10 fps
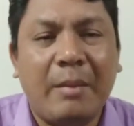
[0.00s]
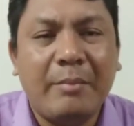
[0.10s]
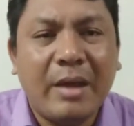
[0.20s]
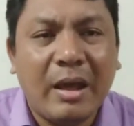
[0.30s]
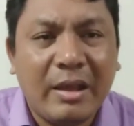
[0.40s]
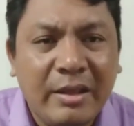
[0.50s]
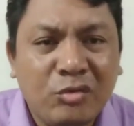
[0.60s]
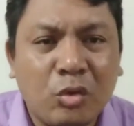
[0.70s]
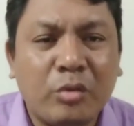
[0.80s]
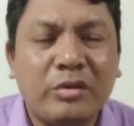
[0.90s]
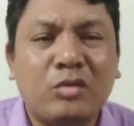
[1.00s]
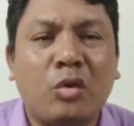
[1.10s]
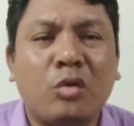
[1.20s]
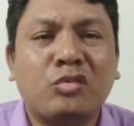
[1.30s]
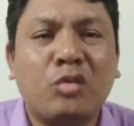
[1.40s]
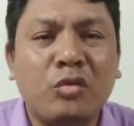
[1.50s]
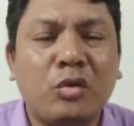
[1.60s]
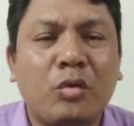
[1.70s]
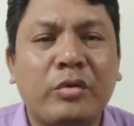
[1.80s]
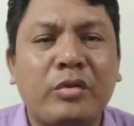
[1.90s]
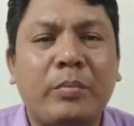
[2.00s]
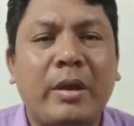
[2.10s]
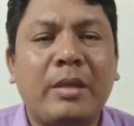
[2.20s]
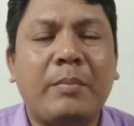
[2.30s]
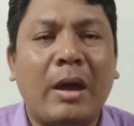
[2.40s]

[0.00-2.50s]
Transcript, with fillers: আমরা এই জগতে ধন সঞ্চয় করতে পারি